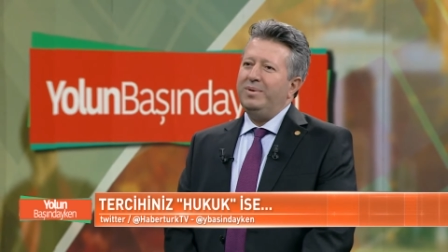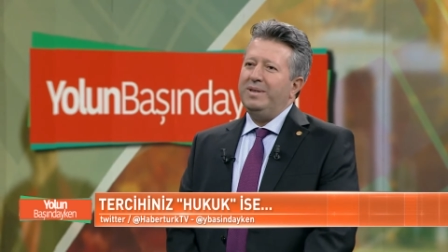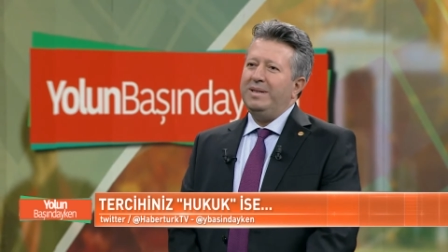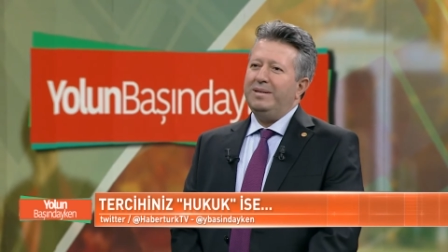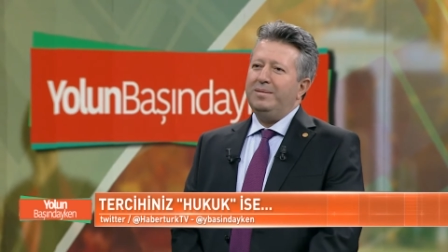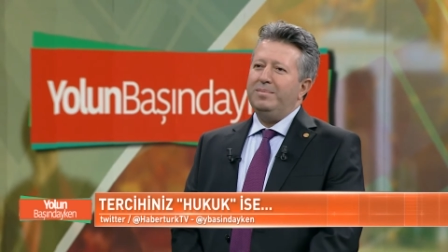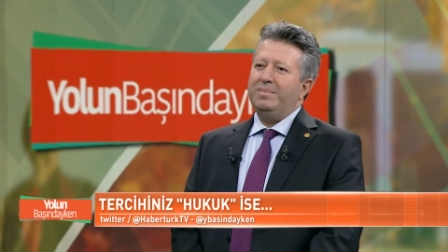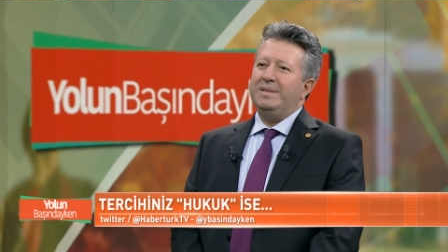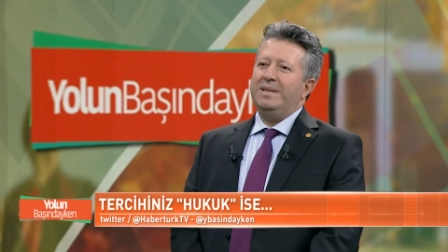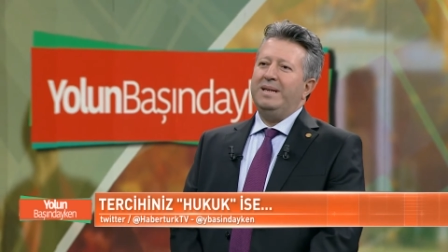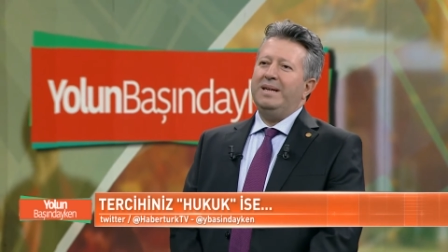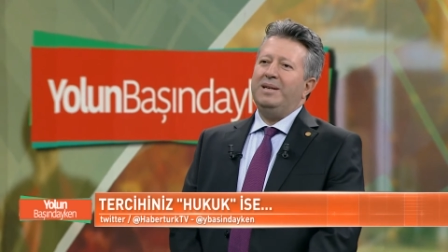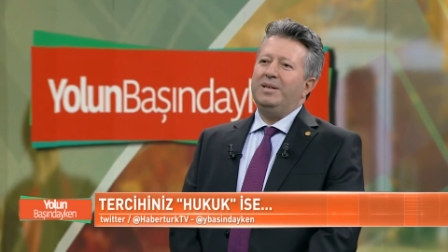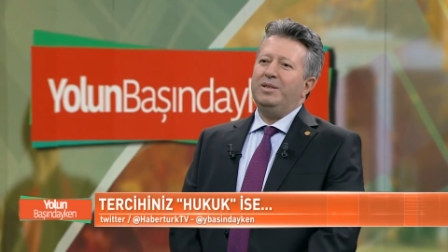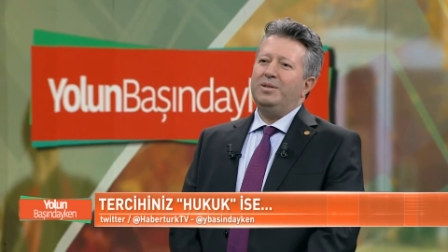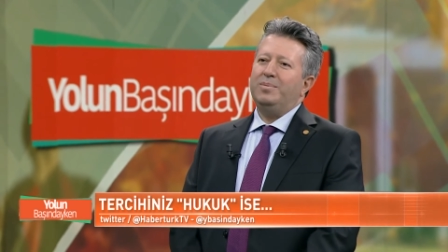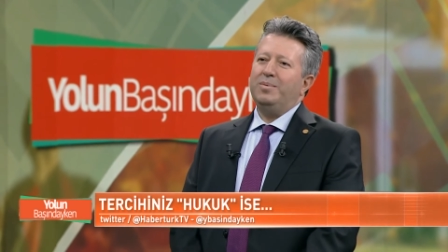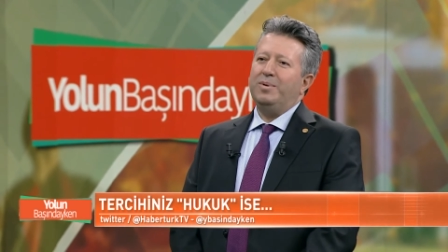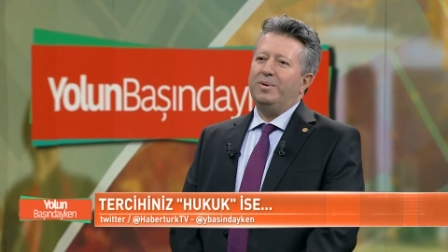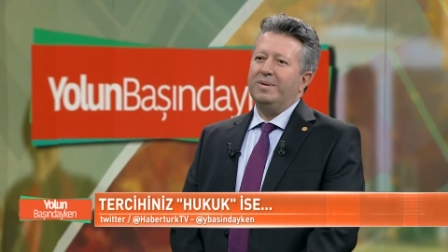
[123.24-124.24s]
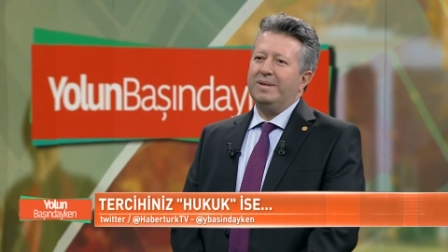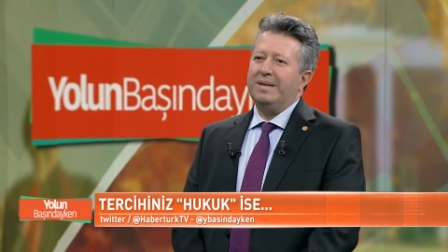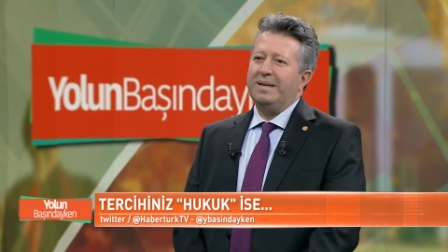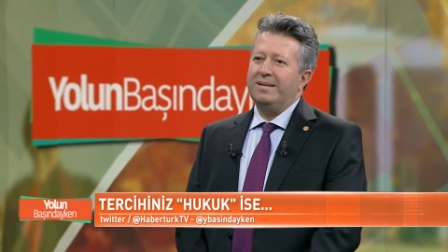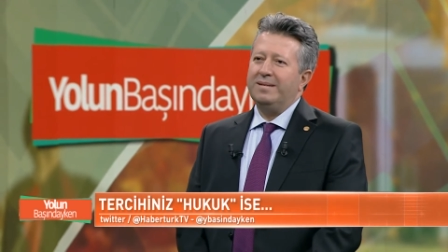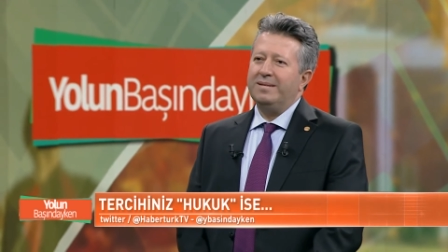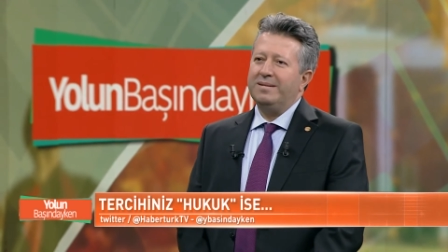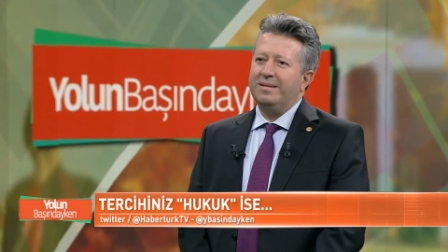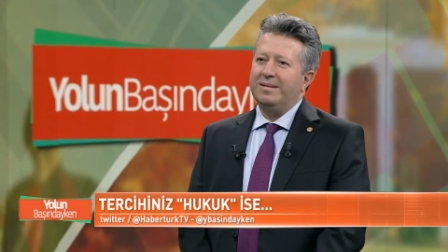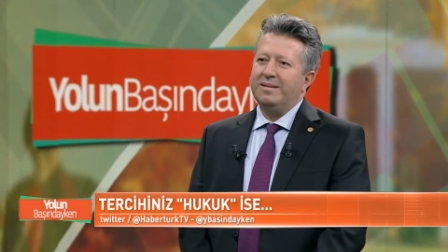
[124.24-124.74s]
yeni bir gelişme oldu
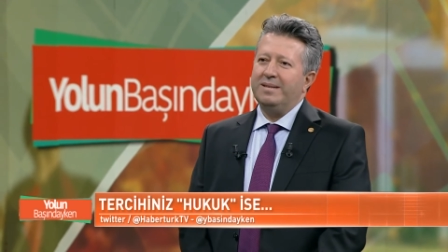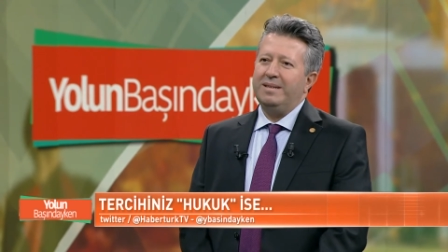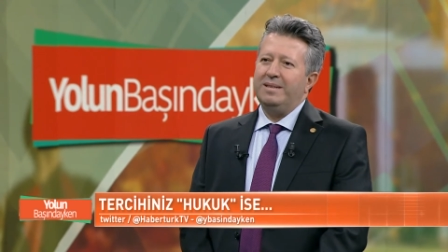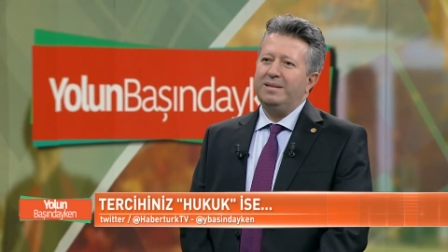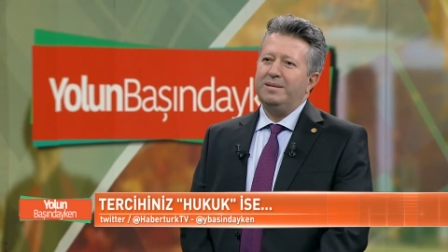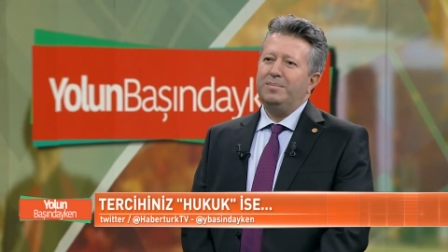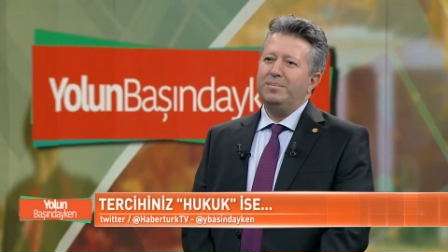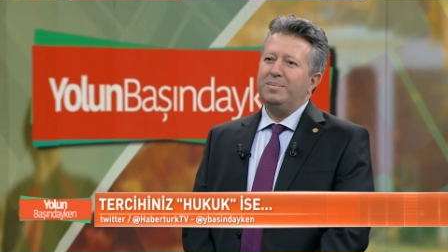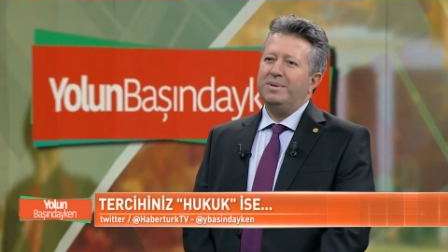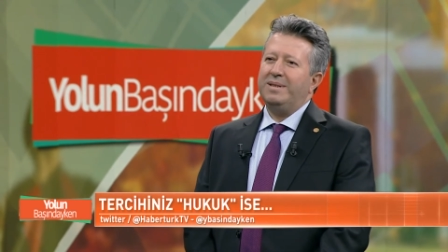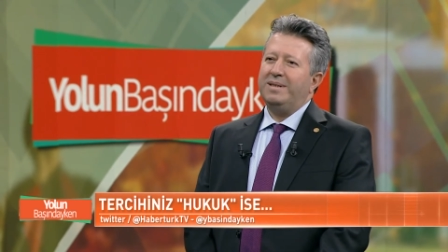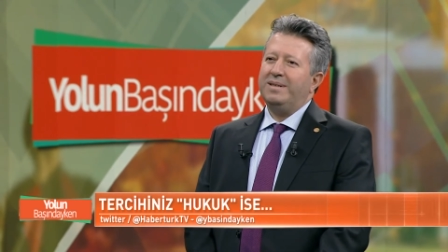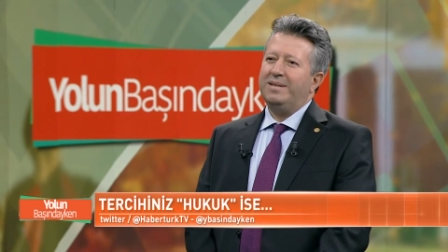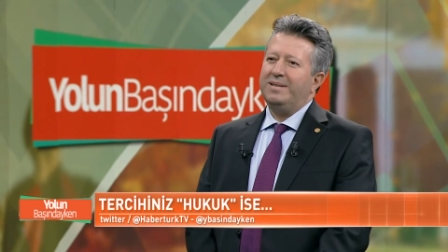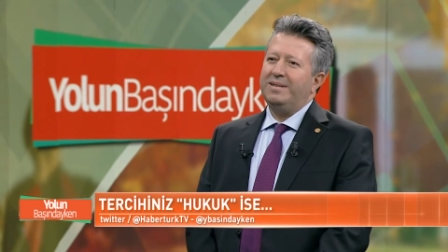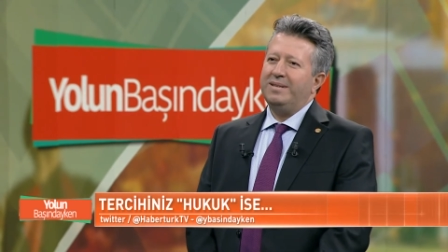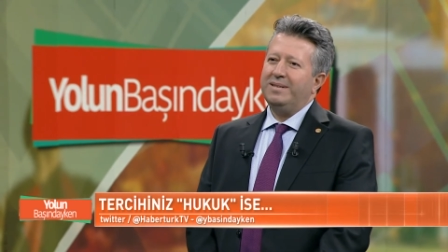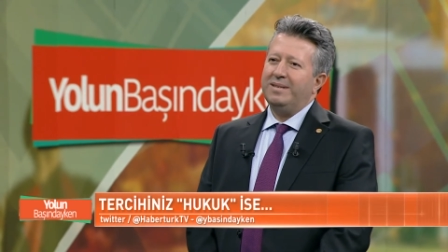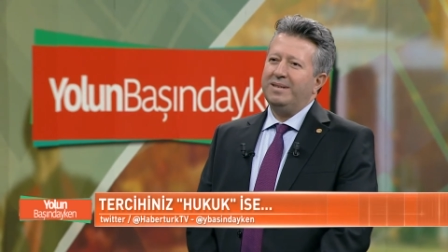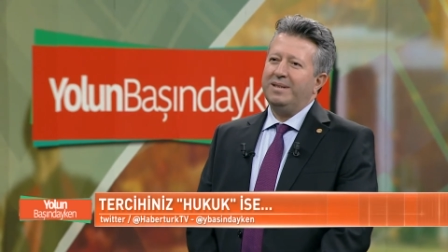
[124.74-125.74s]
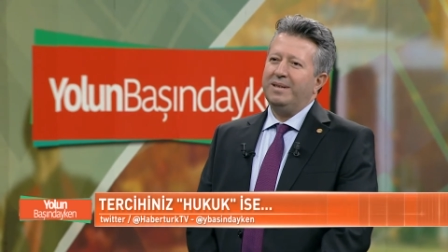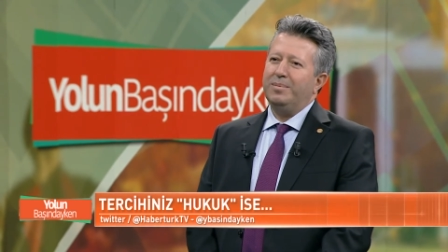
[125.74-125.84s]
aslında. 21 Aralık